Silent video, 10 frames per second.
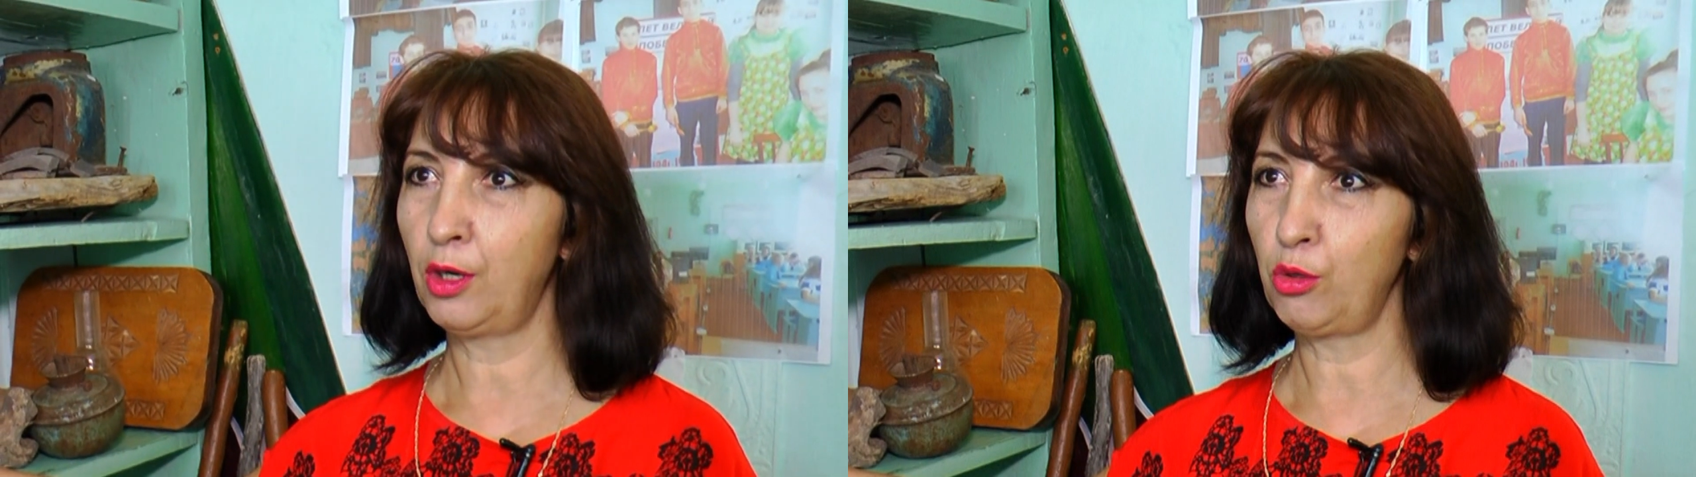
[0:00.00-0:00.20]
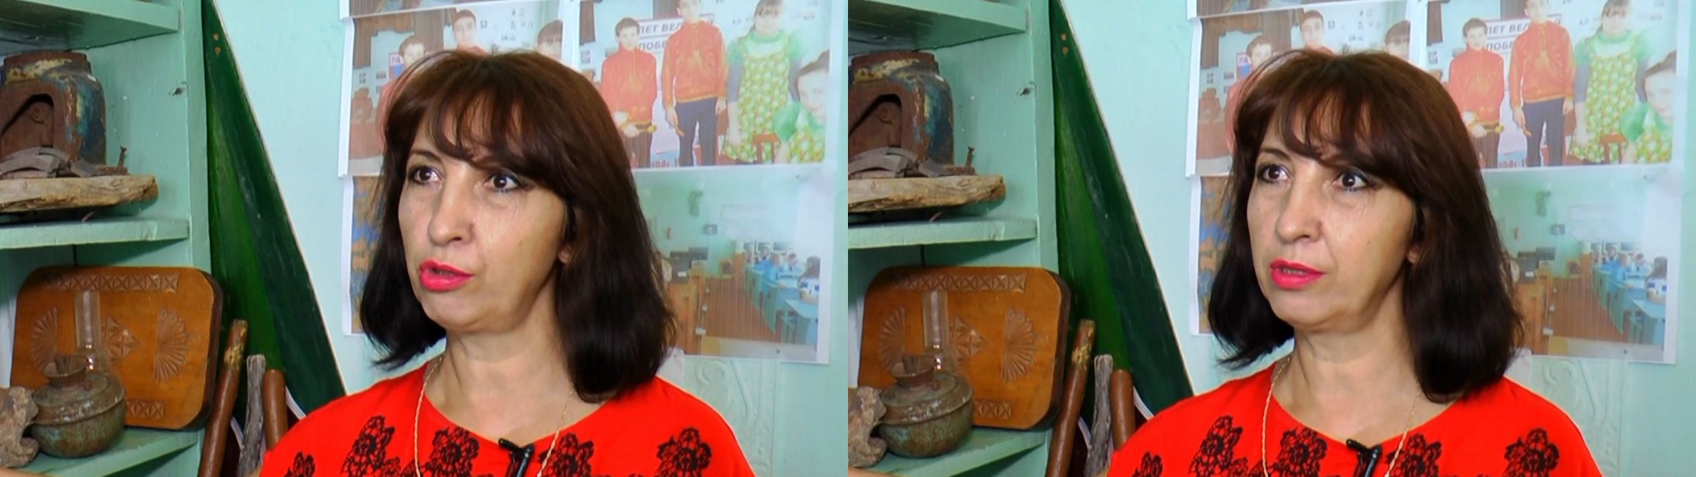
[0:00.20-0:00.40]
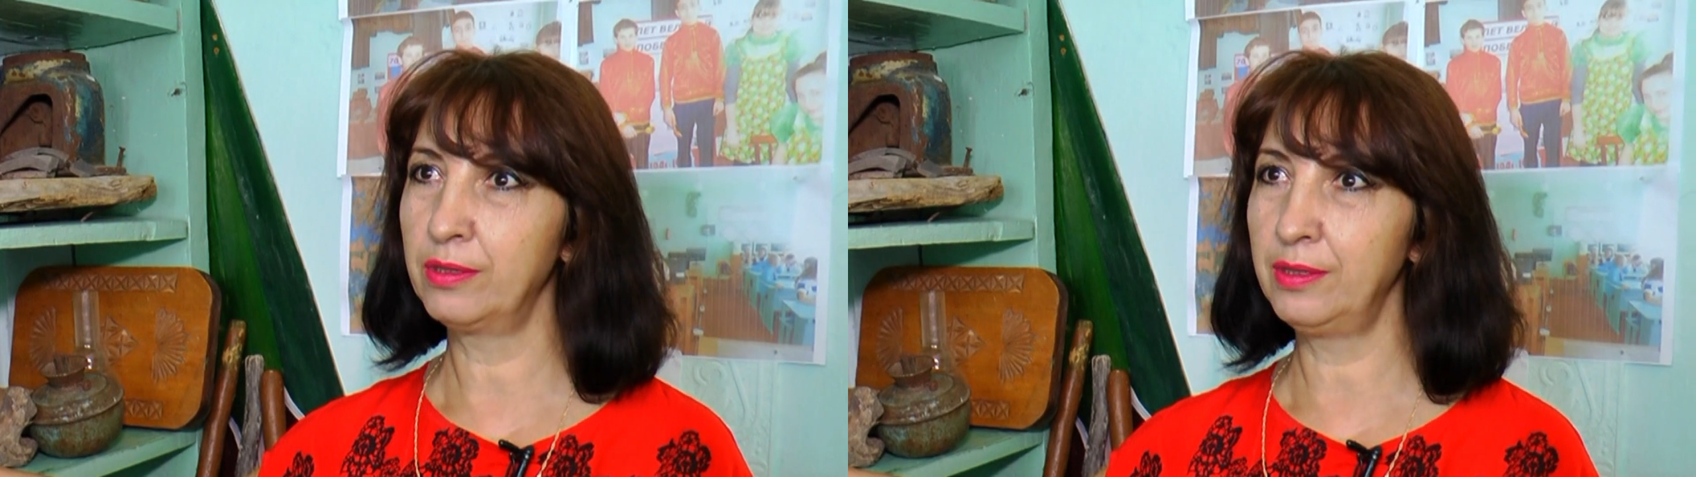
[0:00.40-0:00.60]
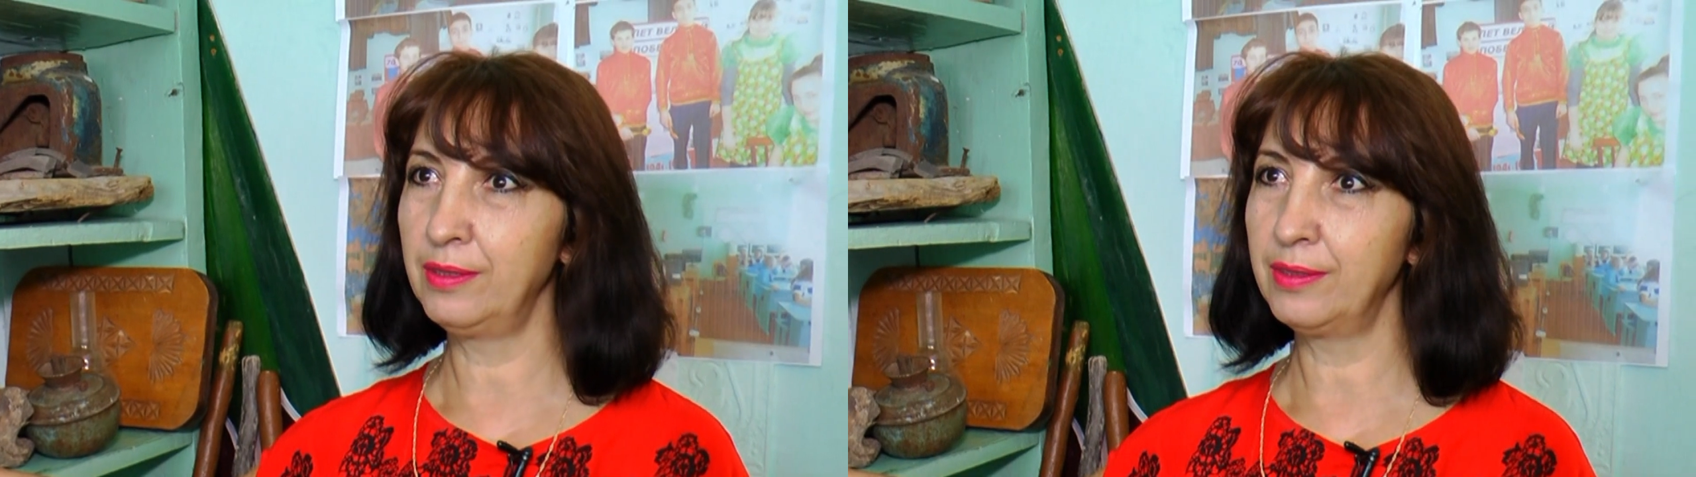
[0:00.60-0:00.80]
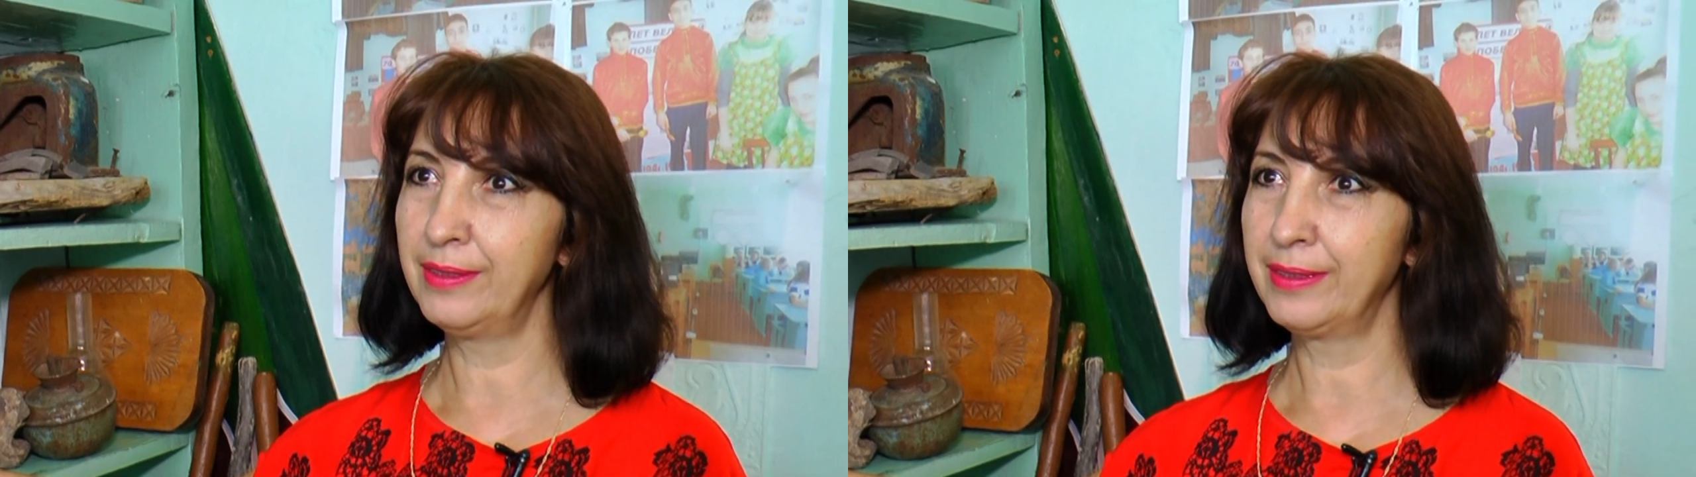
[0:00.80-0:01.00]
хорошие
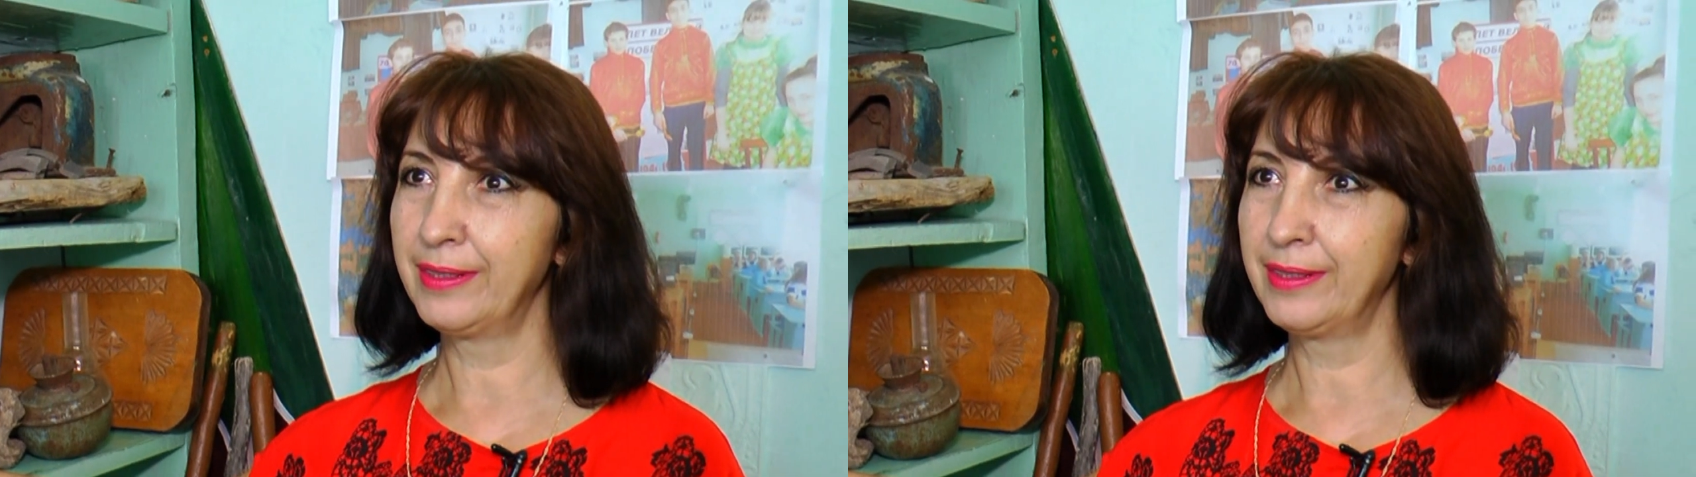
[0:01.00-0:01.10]
деньги.